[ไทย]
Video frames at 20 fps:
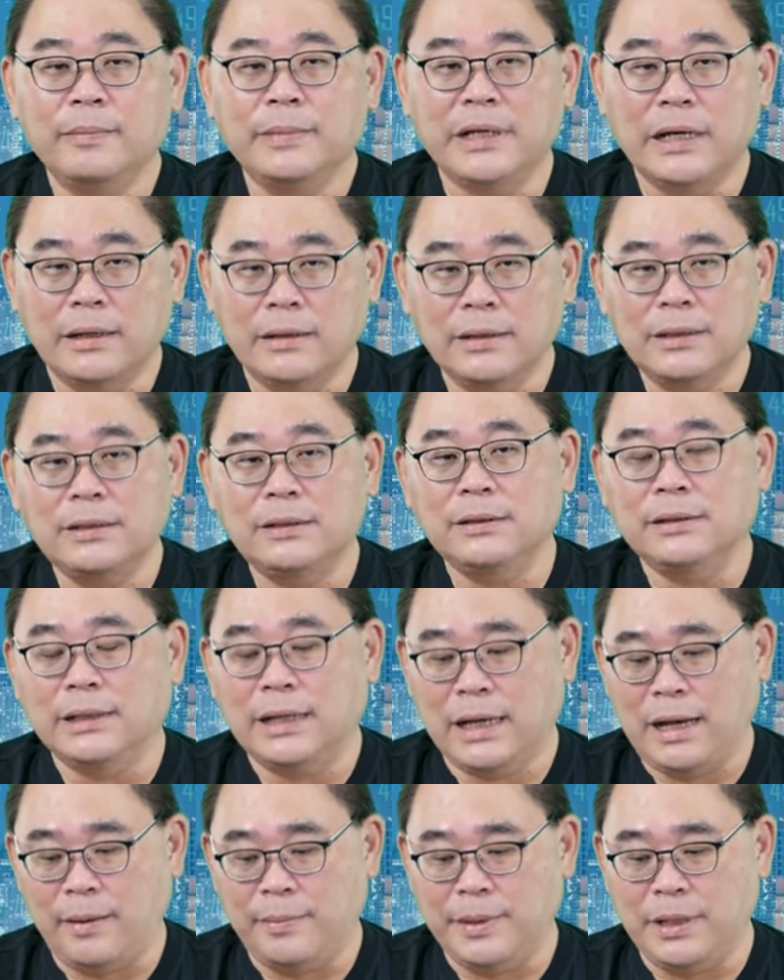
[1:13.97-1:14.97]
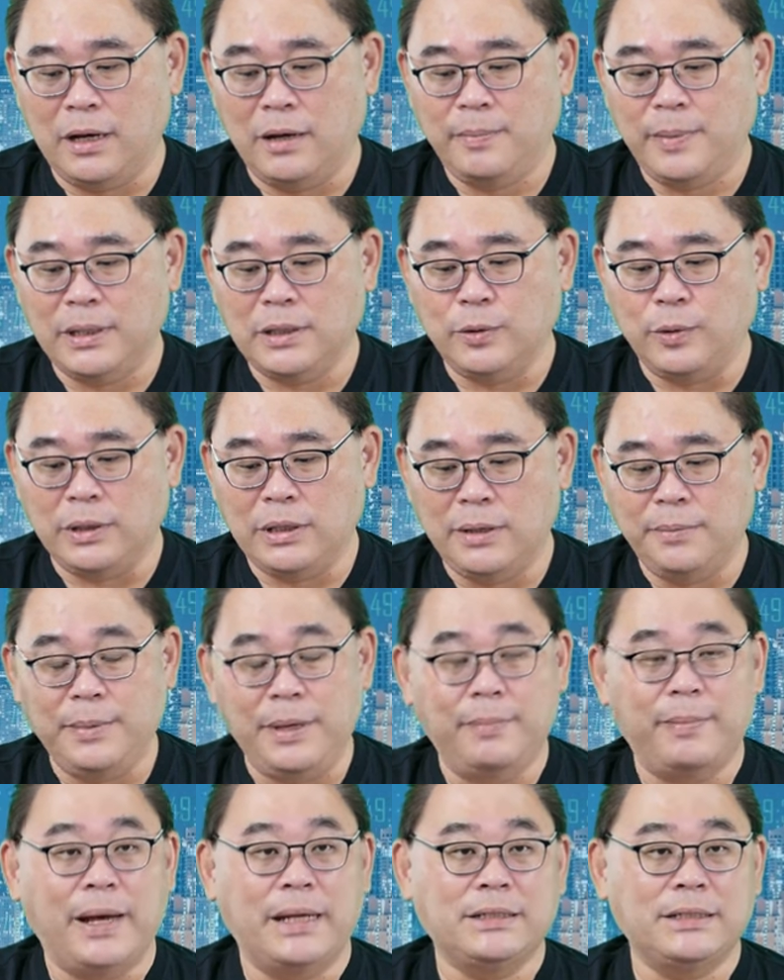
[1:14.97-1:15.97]
เยอะขึ้นนะครับนี่ก็เป็นตัวที่มี
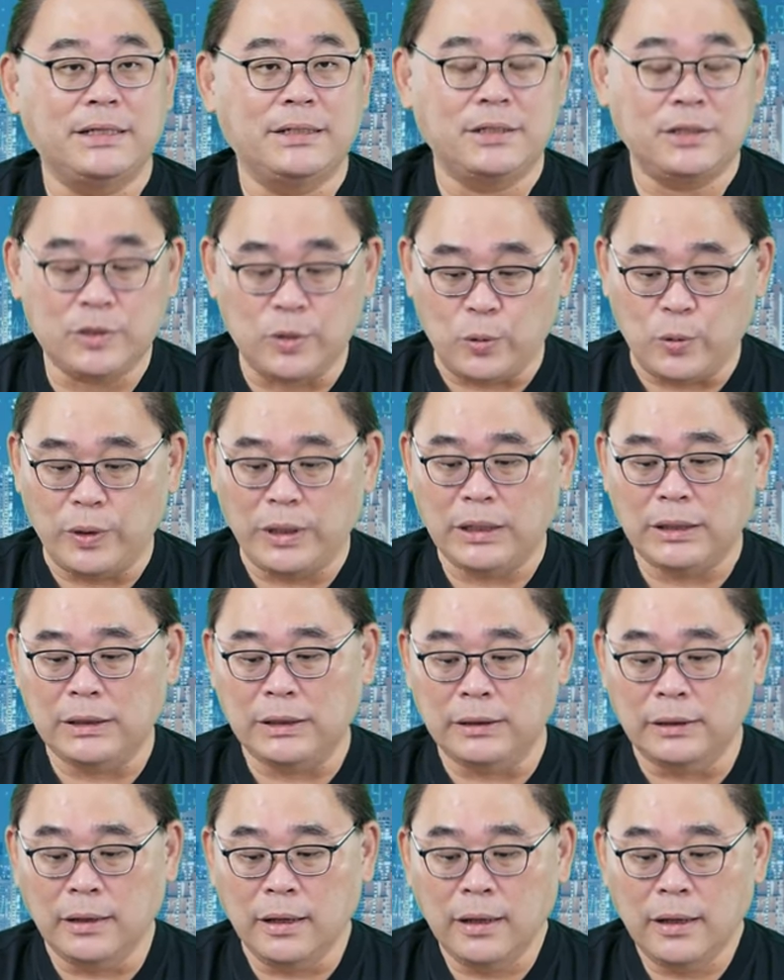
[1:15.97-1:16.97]
margin สูงขึ้น